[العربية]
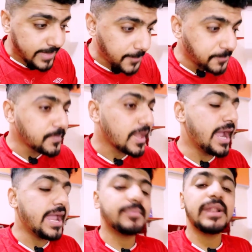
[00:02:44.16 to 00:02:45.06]
ده
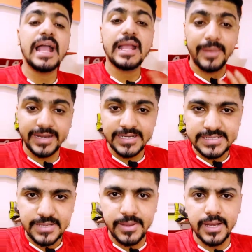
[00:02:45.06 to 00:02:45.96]
هيعمل حاجه مع نادي
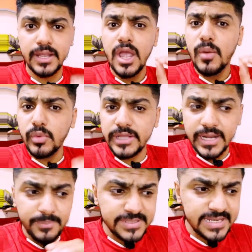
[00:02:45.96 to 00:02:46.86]
الزمالك
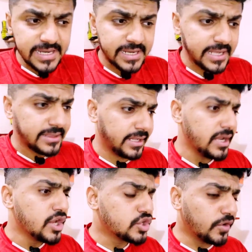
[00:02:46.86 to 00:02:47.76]
مدرب بيذاكر جدا
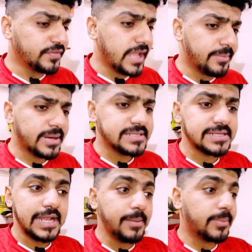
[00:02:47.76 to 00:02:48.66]
شفنا يا برنس
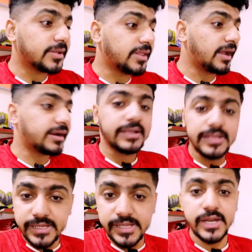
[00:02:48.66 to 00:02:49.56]
اللعيبه بتتحرك
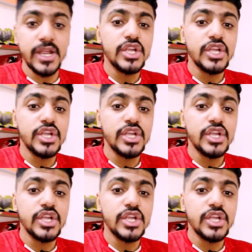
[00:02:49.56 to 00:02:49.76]
كتير